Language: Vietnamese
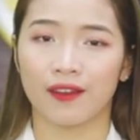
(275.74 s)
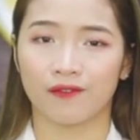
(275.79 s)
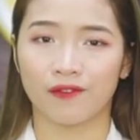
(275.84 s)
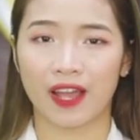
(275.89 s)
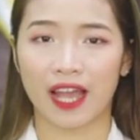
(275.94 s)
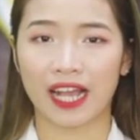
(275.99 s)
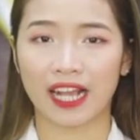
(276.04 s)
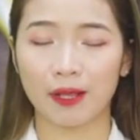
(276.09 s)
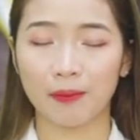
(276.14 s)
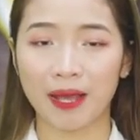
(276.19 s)

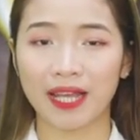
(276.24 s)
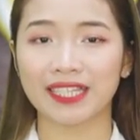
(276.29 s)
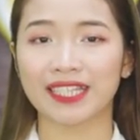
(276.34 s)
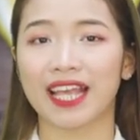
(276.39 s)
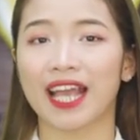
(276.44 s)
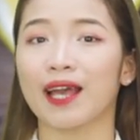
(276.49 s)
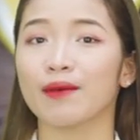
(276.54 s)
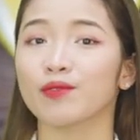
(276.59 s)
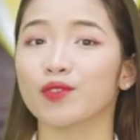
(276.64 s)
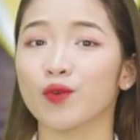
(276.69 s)
Và các bạn
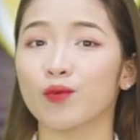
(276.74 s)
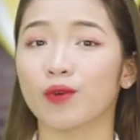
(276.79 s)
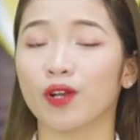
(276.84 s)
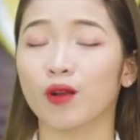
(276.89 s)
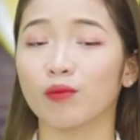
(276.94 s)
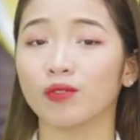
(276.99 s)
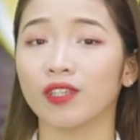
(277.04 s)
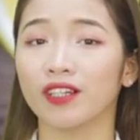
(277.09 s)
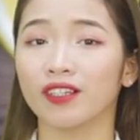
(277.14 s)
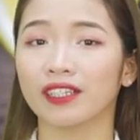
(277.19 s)
sẽ áp dụng
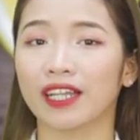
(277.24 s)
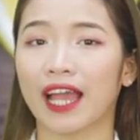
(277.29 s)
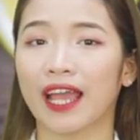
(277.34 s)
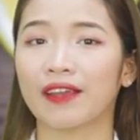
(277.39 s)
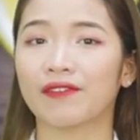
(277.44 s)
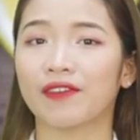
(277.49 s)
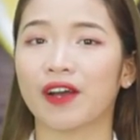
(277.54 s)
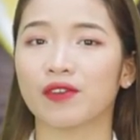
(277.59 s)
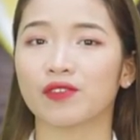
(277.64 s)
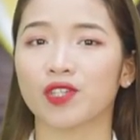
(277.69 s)
công thức
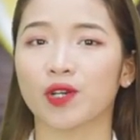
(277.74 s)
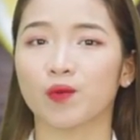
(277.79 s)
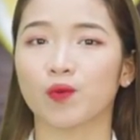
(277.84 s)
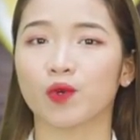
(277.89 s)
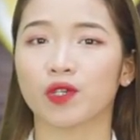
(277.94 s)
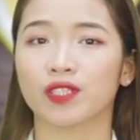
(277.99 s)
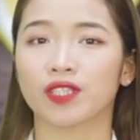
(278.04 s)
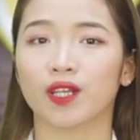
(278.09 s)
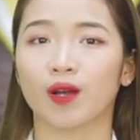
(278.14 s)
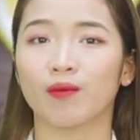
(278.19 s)
này vào trong
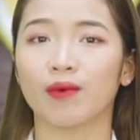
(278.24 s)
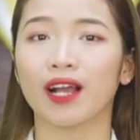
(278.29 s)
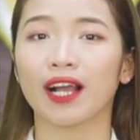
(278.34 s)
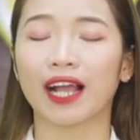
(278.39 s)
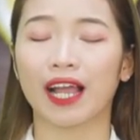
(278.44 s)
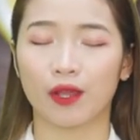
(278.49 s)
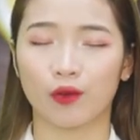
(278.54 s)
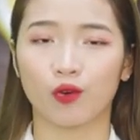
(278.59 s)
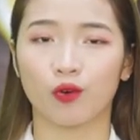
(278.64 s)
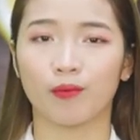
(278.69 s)
cuộc sống
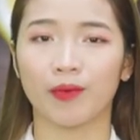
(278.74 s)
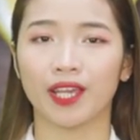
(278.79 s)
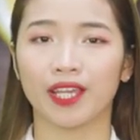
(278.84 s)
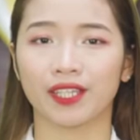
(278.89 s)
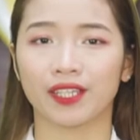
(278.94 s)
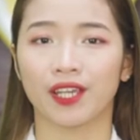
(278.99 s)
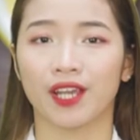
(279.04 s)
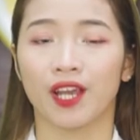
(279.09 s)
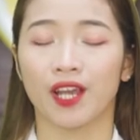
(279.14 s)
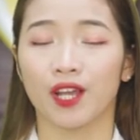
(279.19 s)
hàng ngày của
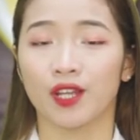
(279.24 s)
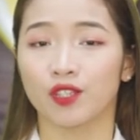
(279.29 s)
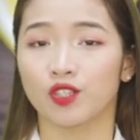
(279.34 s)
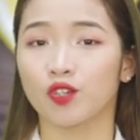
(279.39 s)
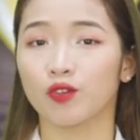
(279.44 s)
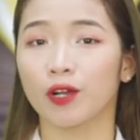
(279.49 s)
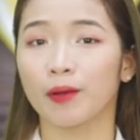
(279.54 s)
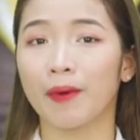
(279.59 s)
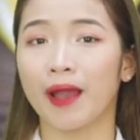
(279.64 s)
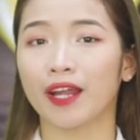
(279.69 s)
mình.
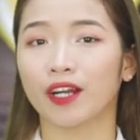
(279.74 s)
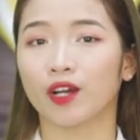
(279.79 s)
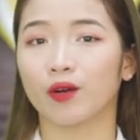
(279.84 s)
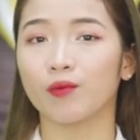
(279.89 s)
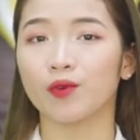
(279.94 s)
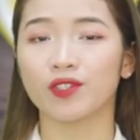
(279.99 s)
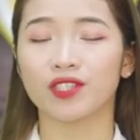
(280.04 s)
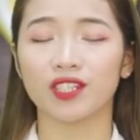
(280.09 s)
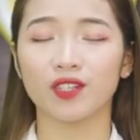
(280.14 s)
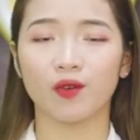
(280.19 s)
Chúc các bạn có
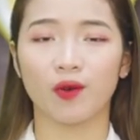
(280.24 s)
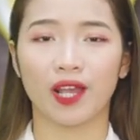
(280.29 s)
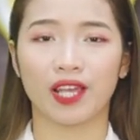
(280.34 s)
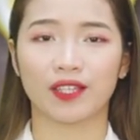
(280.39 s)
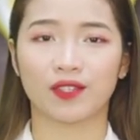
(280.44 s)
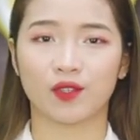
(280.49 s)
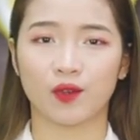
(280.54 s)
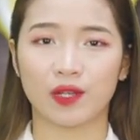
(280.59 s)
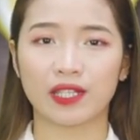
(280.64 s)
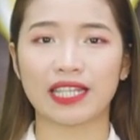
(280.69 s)
một sức
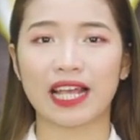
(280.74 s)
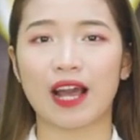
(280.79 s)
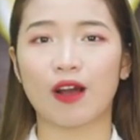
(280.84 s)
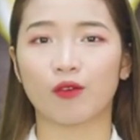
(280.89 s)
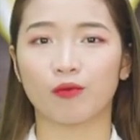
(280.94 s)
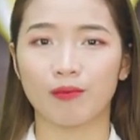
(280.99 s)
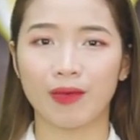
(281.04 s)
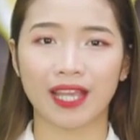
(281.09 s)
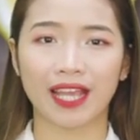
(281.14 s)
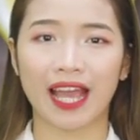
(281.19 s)
khỏe dồi
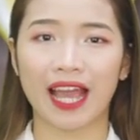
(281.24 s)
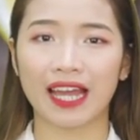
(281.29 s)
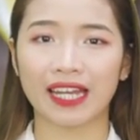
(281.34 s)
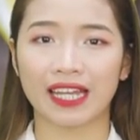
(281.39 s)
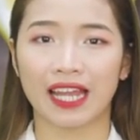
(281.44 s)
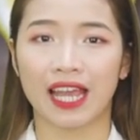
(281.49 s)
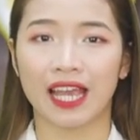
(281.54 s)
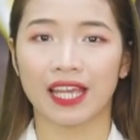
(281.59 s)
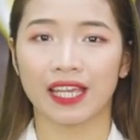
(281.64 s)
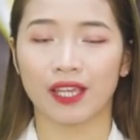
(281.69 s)
dào, bình
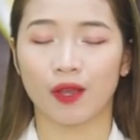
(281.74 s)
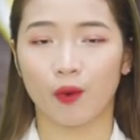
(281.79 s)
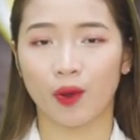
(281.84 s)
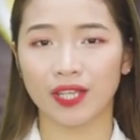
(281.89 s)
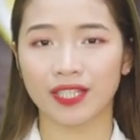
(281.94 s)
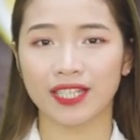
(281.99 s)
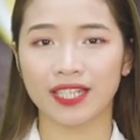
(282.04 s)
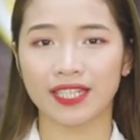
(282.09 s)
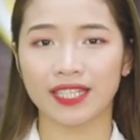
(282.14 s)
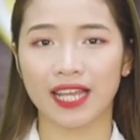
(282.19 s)
an. Kiều
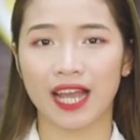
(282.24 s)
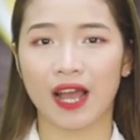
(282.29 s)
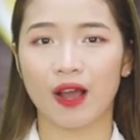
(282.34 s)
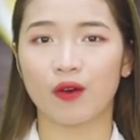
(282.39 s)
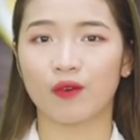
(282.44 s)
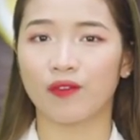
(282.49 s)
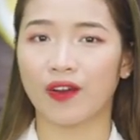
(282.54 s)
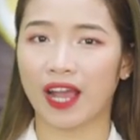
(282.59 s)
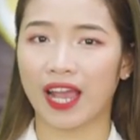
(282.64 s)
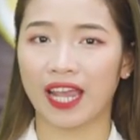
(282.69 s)
Anh xin
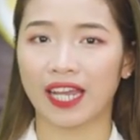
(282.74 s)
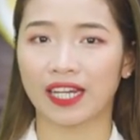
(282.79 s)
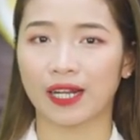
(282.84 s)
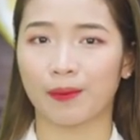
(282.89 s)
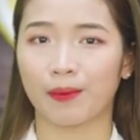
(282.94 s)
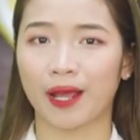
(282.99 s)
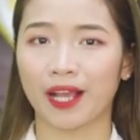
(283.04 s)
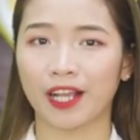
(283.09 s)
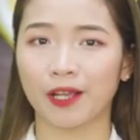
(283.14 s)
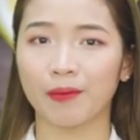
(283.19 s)
chào và hẹn
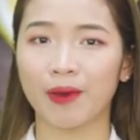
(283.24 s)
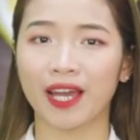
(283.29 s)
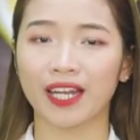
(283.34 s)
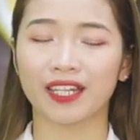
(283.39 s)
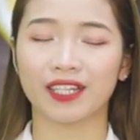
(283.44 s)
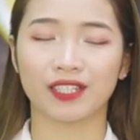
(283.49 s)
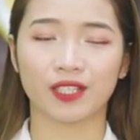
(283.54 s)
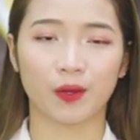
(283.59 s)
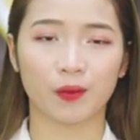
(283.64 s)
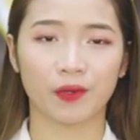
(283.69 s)
gặp lại các bạn
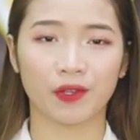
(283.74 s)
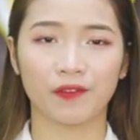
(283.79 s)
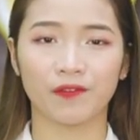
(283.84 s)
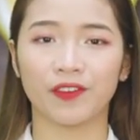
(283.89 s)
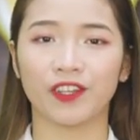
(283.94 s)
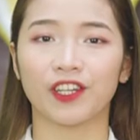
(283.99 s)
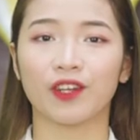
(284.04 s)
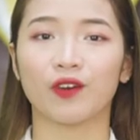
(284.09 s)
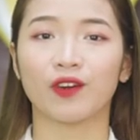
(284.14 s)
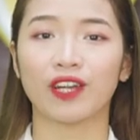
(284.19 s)
ở trong những
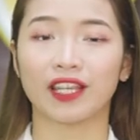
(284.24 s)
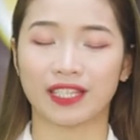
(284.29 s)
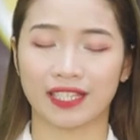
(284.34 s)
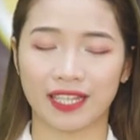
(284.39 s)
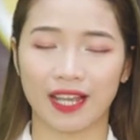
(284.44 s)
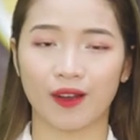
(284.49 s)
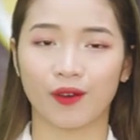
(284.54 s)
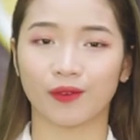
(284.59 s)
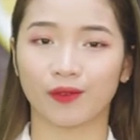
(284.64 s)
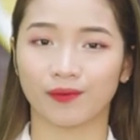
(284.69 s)
video lần
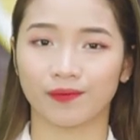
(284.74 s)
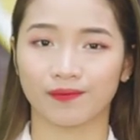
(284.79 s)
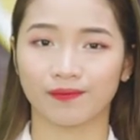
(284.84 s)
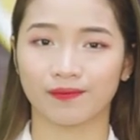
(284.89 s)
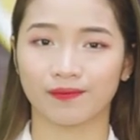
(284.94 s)
sau.